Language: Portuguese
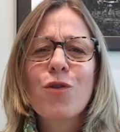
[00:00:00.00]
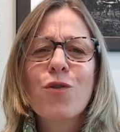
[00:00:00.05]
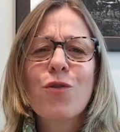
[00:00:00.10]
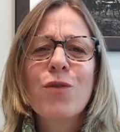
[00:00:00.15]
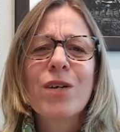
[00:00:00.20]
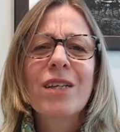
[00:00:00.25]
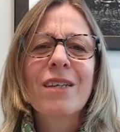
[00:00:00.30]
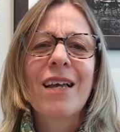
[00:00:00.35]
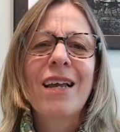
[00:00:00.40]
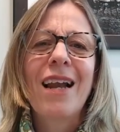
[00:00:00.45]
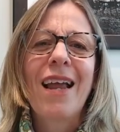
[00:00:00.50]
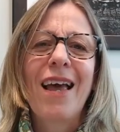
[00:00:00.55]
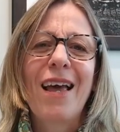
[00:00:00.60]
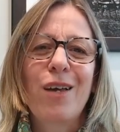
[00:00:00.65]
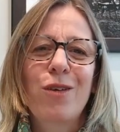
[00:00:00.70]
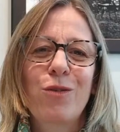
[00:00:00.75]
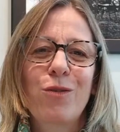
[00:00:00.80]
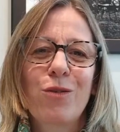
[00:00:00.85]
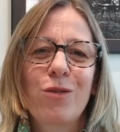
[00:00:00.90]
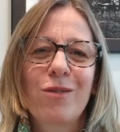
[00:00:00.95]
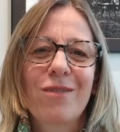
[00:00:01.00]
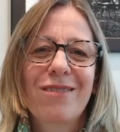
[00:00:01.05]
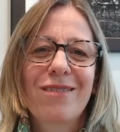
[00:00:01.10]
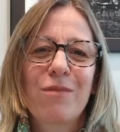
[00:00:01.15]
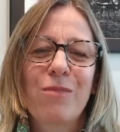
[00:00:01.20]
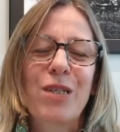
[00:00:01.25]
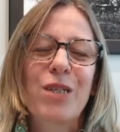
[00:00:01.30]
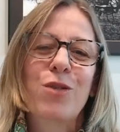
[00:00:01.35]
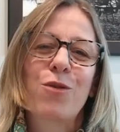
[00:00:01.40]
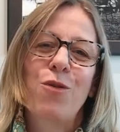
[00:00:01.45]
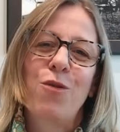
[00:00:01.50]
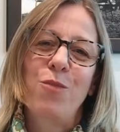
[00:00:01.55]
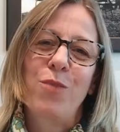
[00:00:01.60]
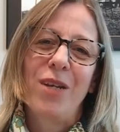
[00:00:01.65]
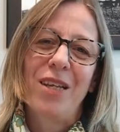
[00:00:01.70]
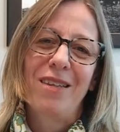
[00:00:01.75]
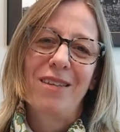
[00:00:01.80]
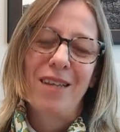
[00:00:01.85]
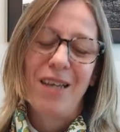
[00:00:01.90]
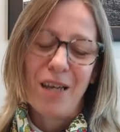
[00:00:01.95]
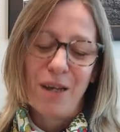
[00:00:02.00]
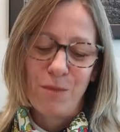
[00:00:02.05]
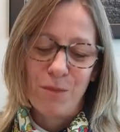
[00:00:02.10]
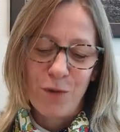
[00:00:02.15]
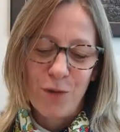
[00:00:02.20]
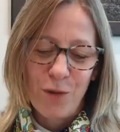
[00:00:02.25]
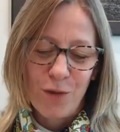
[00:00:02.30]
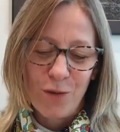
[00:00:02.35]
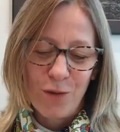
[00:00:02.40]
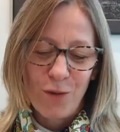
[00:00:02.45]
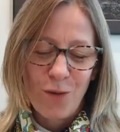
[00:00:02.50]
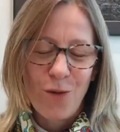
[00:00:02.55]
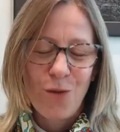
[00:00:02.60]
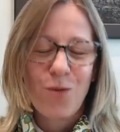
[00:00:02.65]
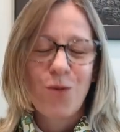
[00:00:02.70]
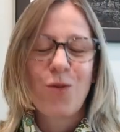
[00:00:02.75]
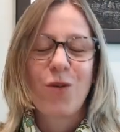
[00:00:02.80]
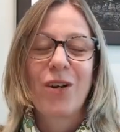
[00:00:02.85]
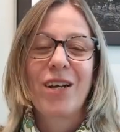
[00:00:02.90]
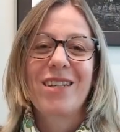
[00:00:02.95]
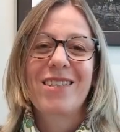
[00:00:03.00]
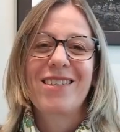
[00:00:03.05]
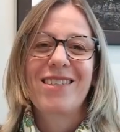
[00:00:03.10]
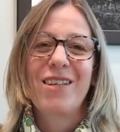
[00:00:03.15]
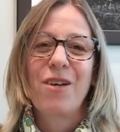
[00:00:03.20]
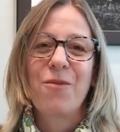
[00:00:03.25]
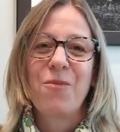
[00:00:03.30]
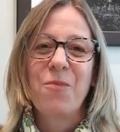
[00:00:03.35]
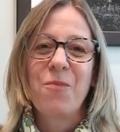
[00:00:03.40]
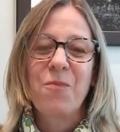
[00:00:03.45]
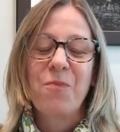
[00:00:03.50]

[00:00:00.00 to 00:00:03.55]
com o intelecto, mas compreendemos com o coração.